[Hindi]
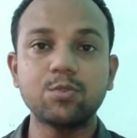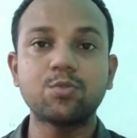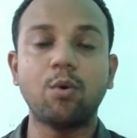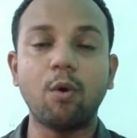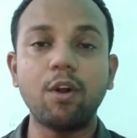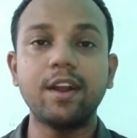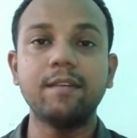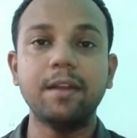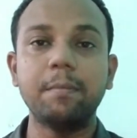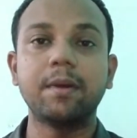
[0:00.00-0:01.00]
उसको और
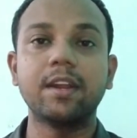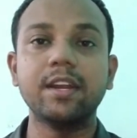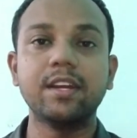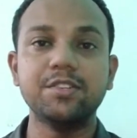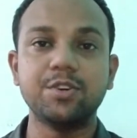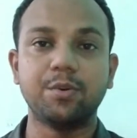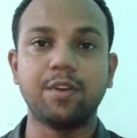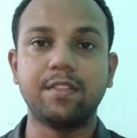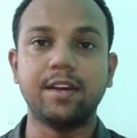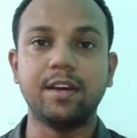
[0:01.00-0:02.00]
डेवलप करने की
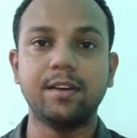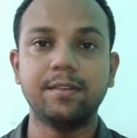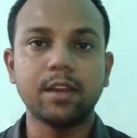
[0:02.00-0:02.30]
ज़रूरत है